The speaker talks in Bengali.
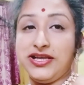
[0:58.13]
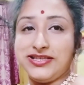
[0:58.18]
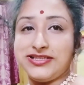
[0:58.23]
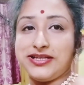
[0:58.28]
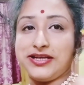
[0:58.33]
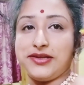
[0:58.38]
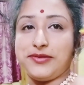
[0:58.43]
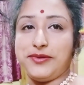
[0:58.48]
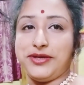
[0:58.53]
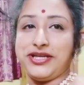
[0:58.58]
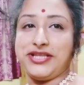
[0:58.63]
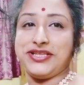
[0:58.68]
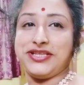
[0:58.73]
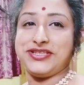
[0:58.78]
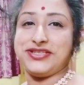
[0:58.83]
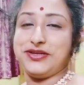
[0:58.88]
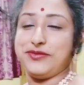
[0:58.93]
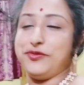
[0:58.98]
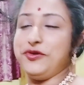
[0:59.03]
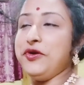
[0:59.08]
ছেলে বাড়িতে
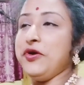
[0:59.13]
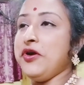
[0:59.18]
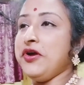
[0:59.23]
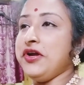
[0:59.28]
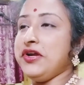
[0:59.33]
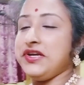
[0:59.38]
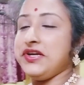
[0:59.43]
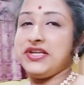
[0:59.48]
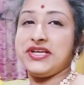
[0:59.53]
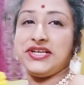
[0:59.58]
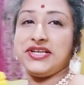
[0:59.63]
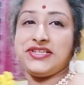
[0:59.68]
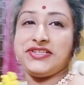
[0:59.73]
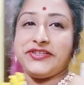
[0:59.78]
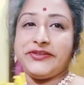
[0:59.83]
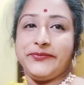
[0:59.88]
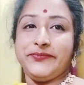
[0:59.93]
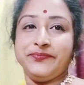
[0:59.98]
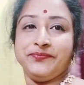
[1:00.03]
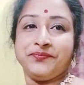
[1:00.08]
যাব ঠিক আছে
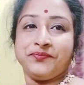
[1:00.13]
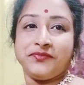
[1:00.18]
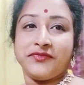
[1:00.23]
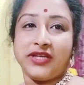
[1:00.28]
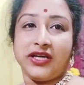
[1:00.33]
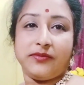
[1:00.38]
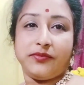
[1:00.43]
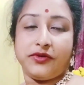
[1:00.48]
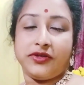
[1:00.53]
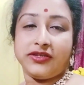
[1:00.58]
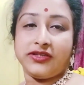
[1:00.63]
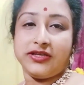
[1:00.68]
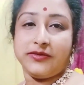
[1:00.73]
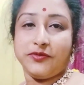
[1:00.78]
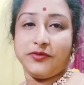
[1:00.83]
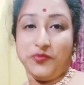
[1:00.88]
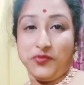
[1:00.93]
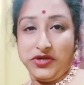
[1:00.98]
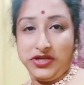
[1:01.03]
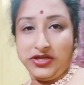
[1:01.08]
তারপরে যাব
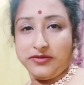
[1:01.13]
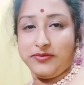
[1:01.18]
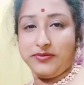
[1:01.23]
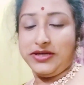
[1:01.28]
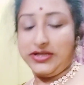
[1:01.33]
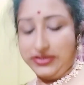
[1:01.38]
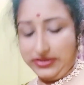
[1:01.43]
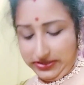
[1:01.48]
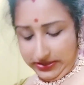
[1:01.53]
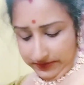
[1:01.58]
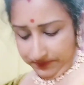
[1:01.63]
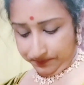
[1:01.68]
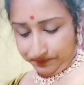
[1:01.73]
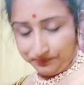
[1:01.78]
মেয়ের বাড়িতে